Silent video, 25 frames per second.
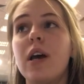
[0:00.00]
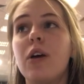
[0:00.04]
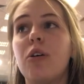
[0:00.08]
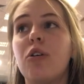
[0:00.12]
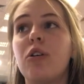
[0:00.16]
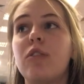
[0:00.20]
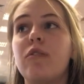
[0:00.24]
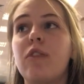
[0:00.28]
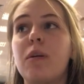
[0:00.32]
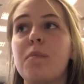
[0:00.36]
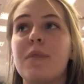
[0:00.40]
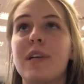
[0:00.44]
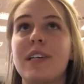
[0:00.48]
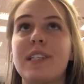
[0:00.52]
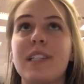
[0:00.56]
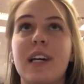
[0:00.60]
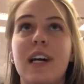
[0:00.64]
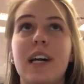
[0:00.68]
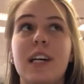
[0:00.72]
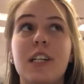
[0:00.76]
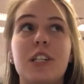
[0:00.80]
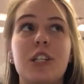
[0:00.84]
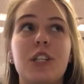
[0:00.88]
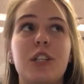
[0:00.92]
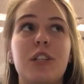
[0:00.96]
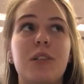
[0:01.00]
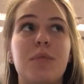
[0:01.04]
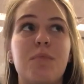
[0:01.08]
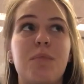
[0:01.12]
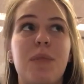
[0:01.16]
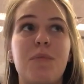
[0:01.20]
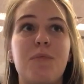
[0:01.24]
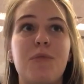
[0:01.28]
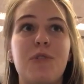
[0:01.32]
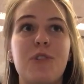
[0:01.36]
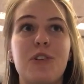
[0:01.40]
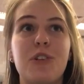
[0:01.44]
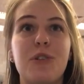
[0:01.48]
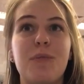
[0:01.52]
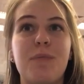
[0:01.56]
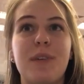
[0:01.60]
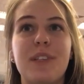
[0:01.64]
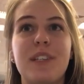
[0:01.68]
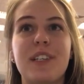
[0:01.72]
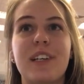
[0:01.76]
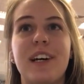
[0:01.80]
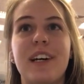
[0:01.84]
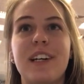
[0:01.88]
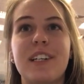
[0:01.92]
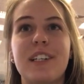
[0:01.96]
он вам расскажет, поможет,
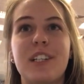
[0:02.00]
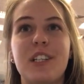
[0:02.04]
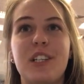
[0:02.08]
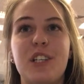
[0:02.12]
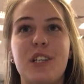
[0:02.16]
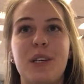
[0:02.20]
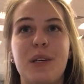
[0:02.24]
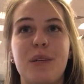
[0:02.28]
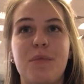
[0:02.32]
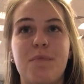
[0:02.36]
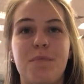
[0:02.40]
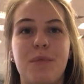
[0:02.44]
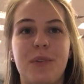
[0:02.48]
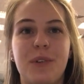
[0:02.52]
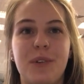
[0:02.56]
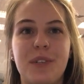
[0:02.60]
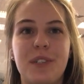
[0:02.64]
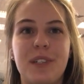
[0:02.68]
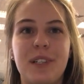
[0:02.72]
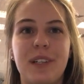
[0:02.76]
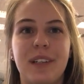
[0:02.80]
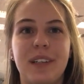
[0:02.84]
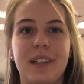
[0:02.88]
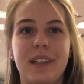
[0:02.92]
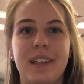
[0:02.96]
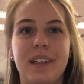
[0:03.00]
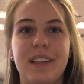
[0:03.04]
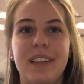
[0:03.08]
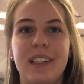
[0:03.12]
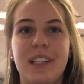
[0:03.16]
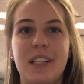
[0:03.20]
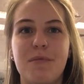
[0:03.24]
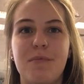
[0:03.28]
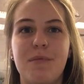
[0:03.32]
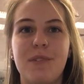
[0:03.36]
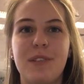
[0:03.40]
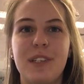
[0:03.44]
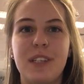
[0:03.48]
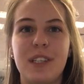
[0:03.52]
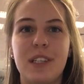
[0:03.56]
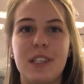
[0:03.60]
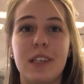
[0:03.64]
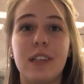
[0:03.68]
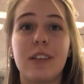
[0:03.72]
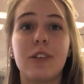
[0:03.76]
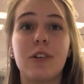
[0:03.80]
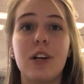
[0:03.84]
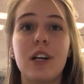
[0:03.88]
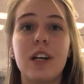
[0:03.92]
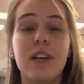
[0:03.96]
подскажет, и просто это будет
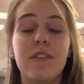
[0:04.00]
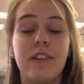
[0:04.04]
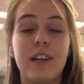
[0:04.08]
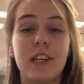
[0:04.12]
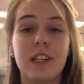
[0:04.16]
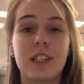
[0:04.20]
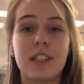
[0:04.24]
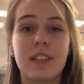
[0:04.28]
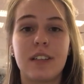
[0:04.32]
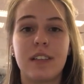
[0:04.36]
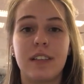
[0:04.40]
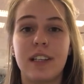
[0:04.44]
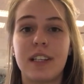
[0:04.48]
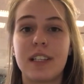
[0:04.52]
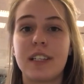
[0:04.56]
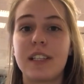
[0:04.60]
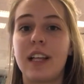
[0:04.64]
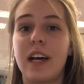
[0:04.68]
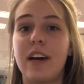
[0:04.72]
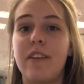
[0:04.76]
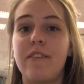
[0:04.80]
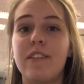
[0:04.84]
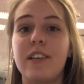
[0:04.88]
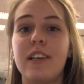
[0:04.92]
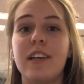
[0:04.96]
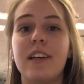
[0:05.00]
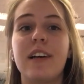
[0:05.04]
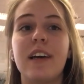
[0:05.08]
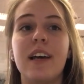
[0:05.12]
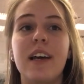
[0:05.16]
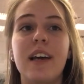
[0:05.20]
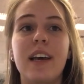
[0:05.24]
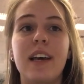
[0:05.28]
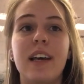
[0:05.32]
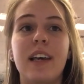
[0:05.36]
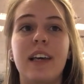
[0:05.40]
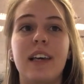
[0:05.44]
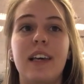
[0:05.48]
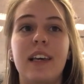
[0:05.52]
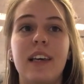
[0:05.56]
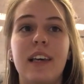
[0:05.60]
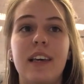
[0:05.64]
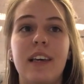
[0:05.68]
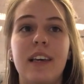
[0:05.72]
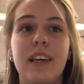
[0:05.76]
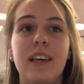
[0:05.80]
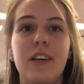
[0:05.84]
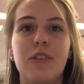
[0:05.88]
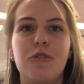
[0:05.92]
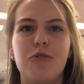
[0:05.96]
не только ваш наставник
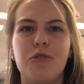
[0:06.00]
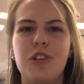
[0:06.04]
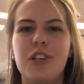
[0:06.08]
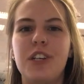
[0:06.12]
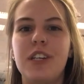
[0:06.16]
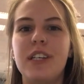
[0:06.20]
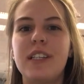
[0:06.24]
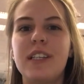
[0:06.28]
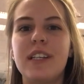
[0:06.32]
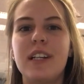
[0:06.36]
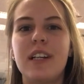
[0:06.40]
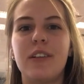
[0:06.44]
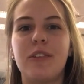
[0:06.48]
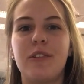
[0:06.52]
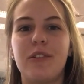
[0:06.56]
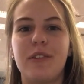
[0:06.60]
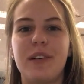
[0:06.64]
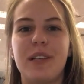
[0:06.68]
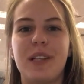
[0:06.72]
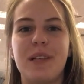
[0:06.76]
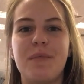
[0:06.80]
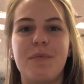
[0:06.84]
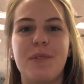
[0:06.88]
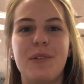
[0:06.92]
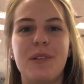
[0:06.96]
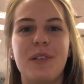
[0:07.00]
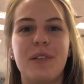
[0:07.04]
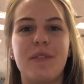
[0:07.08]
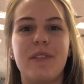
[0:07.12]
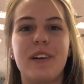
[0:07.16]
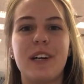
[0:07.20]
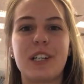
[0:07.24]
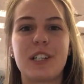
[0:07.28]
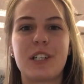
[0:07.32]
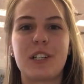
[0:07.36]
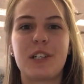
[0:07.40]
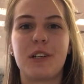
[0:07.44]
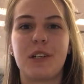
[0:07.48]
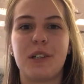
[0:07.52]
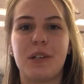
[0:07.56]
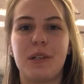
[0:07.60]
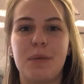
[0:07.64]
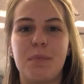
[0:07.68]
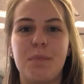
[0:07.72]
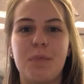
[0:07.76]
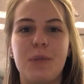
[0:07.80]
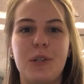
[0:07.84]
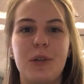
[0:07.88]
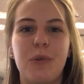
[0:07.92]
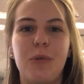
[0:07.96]
и учитель, но это будет ваш
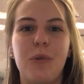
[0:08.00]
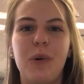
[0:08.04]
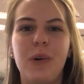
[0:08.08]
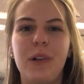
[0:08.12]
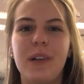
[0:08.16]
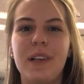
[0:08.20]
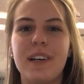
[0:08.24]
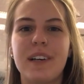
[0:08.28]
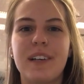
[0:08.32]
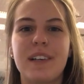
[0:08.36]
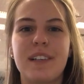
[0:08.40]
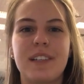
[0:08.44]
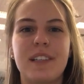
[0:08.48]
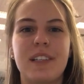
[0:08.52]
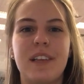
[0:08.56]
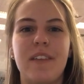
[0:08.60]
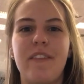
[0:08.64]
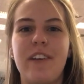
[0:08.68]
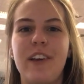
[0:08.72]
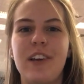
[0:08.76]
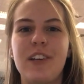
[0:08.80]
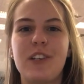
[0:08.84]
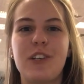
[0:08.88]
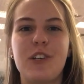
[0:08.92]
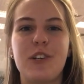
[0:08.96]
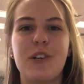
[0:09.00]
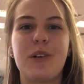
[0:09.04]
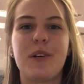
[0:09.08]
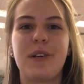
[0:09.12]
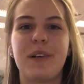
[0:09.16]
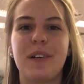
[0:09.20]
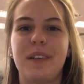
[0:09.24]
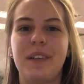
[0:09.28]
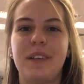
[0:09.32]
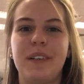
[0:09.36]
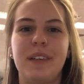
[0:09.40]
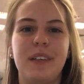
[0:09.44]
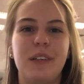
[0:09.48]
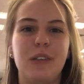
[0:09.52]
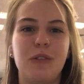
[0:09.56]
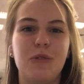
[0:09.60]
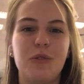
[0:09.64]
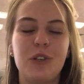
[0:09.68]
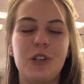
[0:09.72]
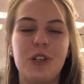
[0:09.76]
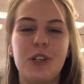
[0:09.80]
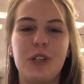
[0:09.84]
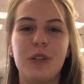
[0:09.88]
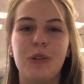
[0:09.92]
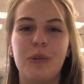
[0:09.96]
э, психолог, советчик, э,
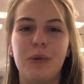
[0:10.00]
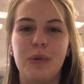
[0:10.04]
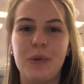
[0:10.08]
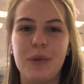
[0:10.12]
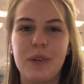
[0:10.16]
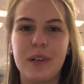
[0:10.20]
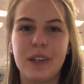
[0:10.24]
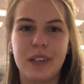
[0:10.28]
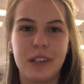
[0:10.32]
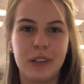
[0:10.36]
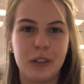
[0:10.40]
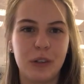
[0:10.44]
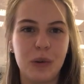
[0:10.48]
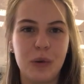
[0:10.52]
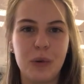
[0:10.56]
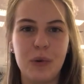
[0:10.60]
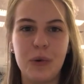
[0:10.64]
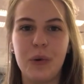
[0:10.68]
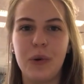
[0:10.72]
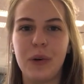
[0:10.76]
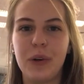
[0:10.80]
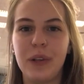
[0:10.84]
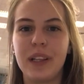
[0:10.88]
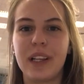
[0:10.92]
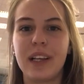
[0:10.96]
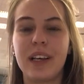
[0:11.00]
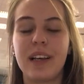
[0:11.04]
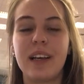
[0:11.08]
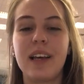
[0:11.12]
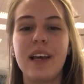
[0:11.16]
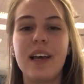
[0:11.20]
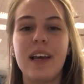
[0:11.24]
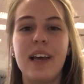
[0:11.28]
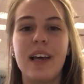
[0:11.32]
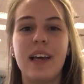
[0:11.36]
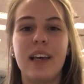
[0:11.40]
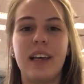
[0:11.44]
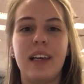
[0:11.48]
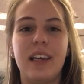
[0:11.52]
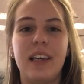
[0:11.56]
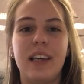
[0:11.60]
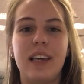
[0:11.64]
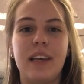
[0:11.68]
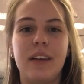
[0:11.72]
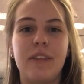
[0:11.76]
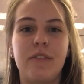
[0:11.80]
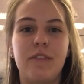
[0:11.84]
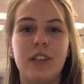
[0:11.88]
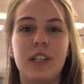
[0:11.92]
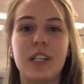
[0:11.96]
лучший друг, кто угодно,
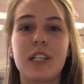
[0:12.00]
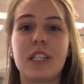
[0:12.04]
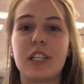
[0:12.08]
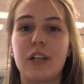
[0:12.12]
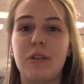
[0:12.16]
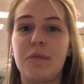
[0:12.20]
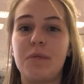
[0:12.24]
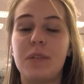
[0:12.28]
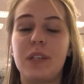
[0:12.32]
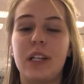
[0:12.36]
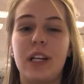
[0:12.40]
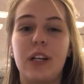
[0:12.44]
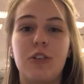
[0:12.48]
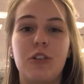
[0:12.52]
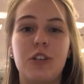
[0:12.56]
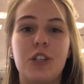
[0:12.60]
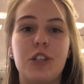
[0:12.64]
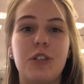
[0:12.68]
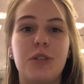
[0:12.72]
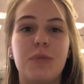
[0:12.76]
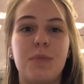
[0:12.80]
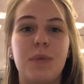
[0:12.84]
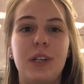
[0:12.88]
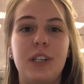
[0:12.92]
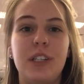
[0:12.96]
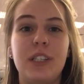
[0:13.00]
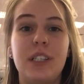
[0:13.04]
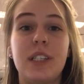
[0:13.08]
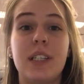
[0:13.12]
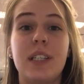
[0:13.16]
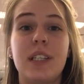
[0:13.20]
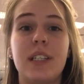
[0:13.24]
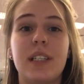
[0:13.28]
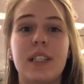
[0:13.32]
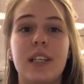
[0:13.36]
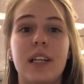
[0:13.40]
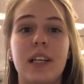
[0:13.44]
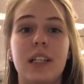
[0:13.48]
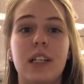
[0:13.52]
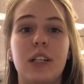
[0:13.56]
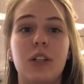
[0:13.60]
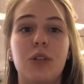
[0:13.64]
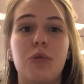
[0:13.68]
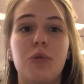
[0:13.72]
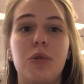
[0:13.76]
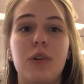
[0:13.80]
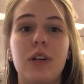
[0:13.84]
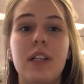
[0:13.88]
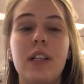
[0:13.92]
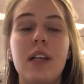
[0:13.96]
и вы на самом деле очень сблизитесь за
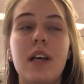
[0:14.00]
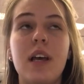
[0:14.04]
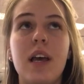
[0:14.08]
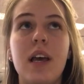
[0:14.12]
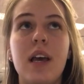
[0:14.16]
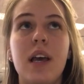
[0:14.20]
этот год.